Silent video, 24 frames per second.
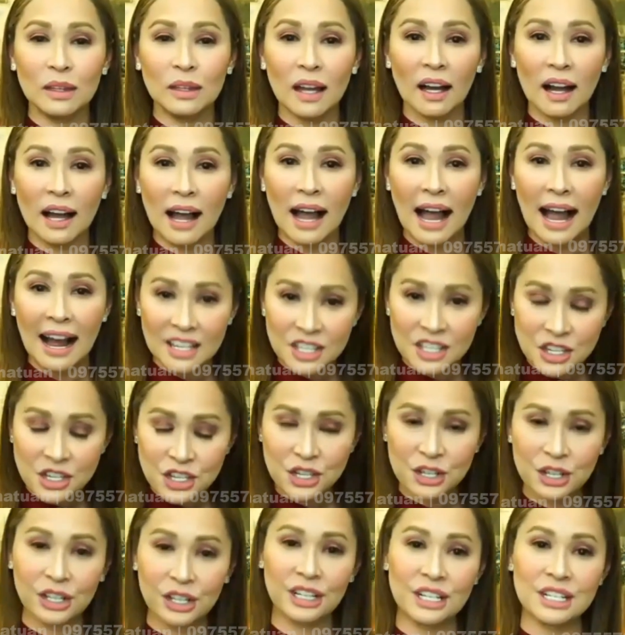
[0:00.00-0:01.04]

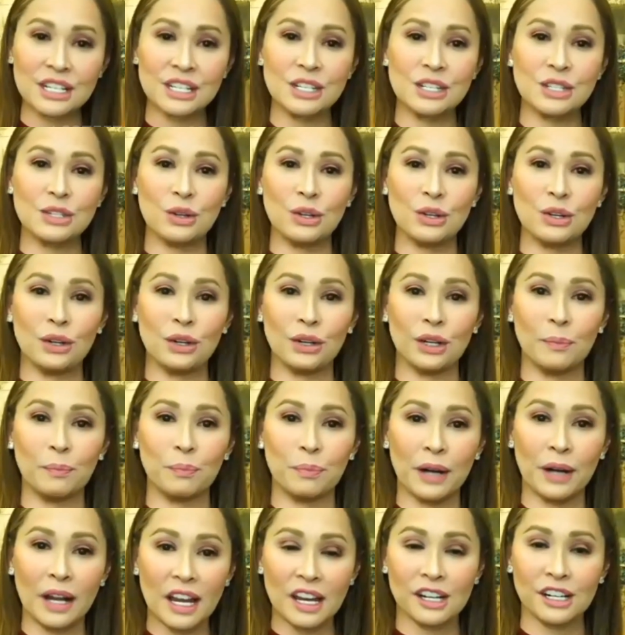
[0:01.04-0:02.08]
answers to your
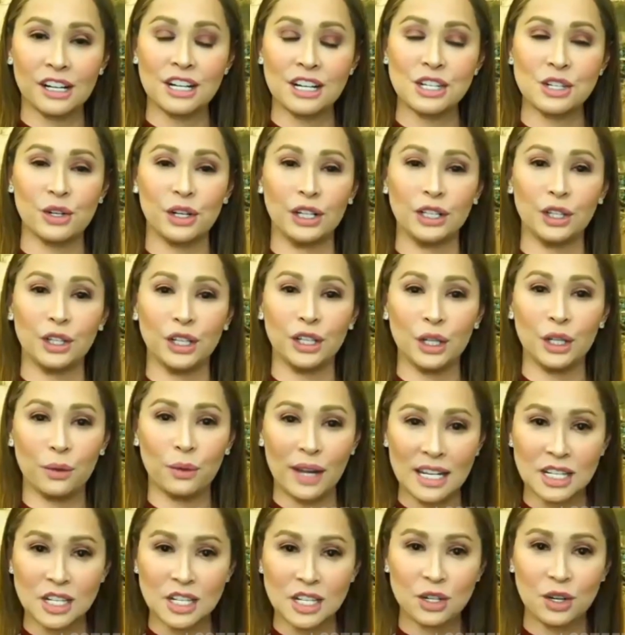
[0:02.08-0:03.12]
prayers or to your
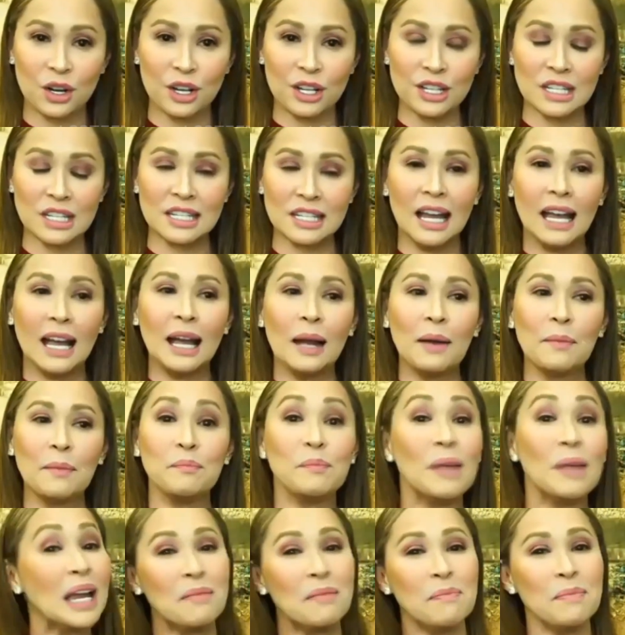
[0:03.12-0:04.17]
questions
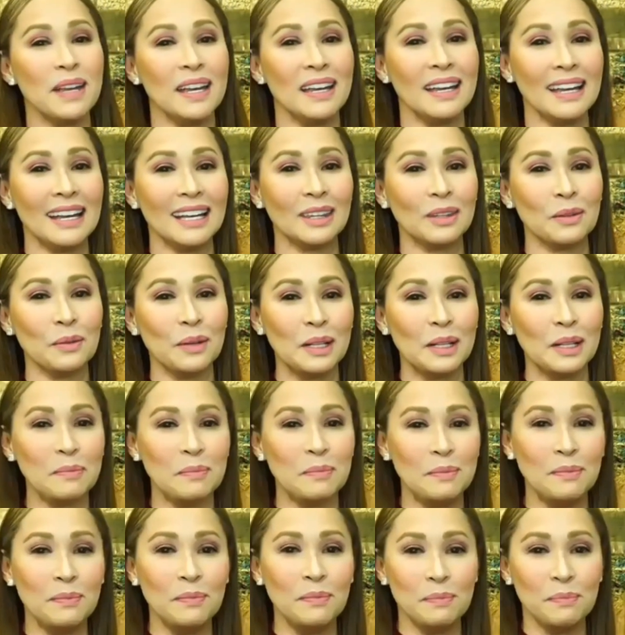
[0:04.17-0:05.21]
maybe it will
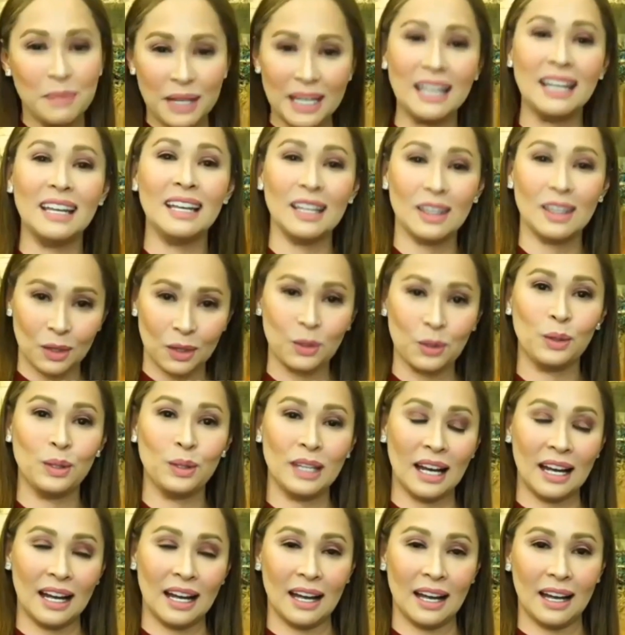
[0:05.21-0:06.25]
be through
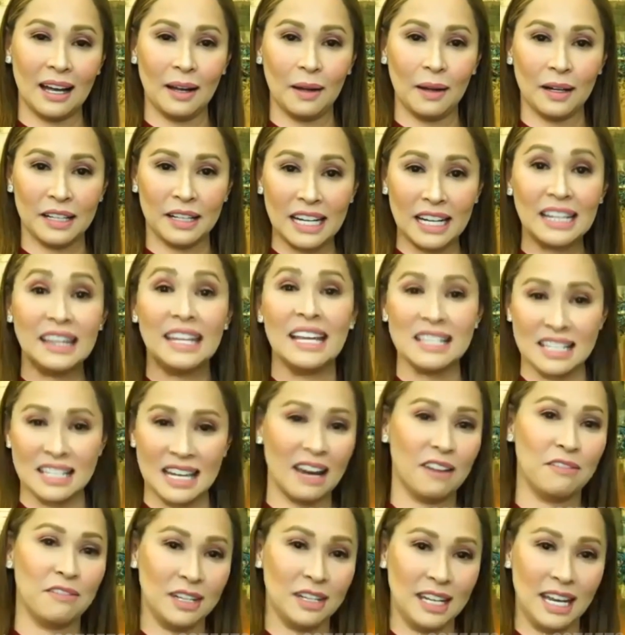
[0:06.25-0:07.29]
the readings
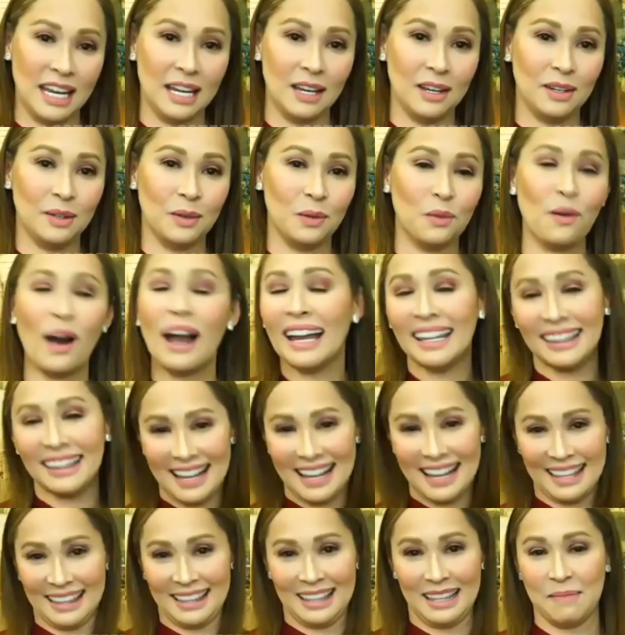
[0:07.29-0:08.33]
every day why not
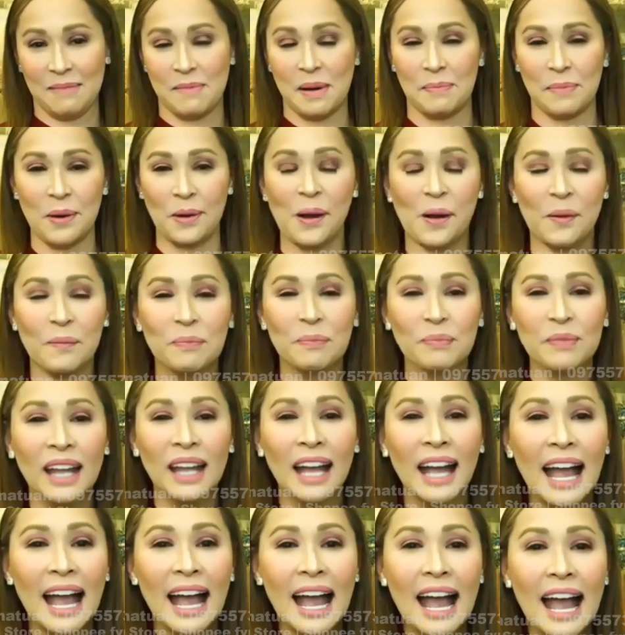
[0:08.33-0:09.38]
di ba po
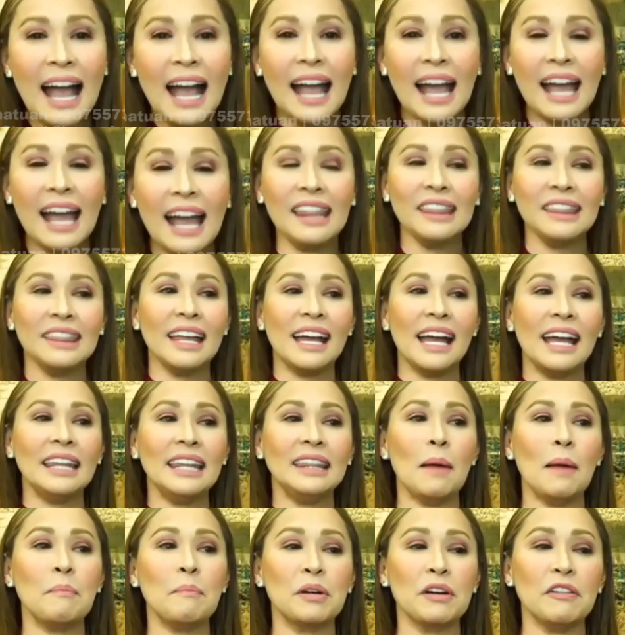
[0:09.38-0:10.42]
and then
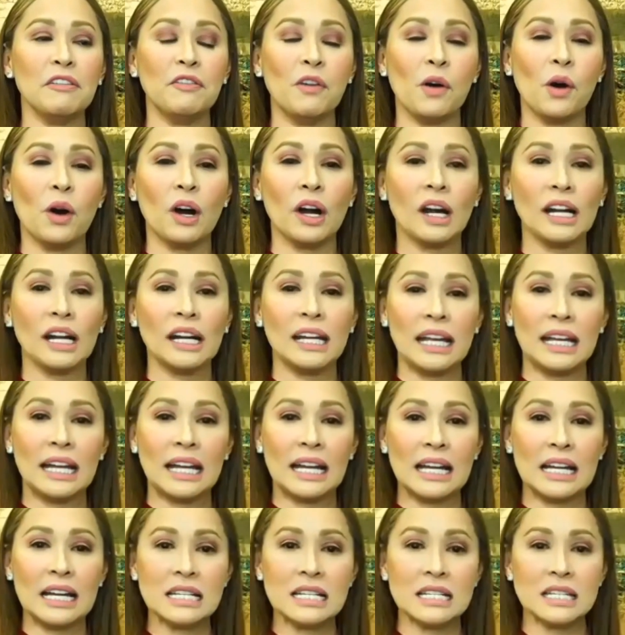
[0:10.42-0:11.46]
number four
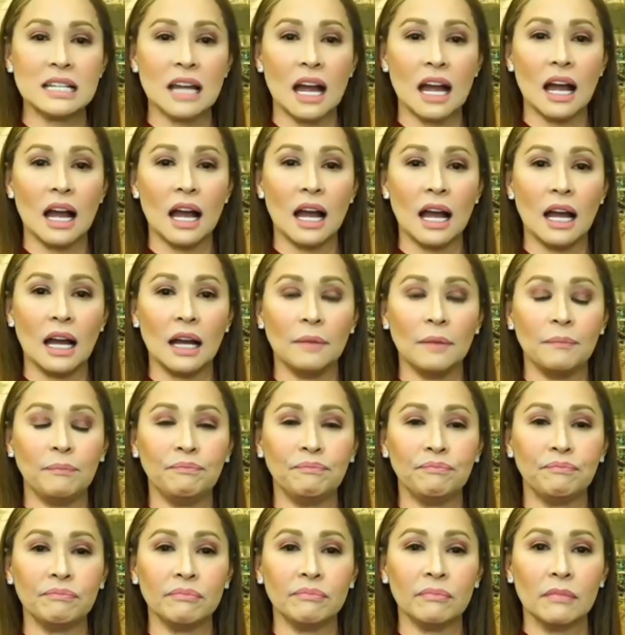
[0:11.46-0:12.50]
is
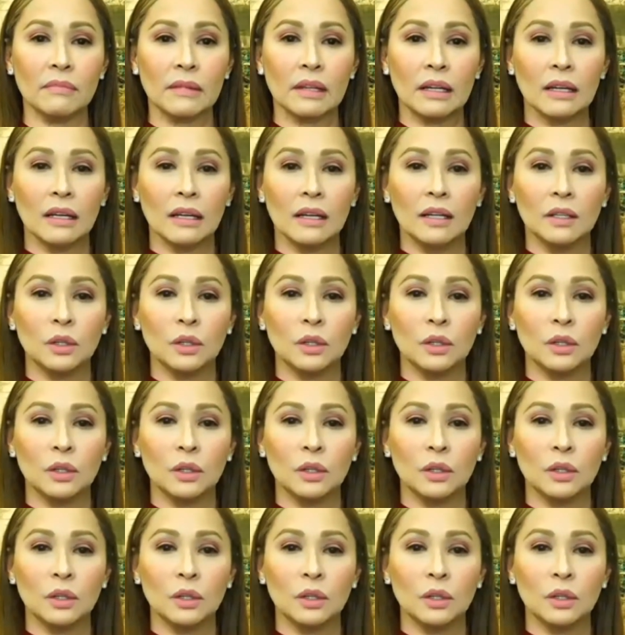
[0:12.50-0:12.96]
um, to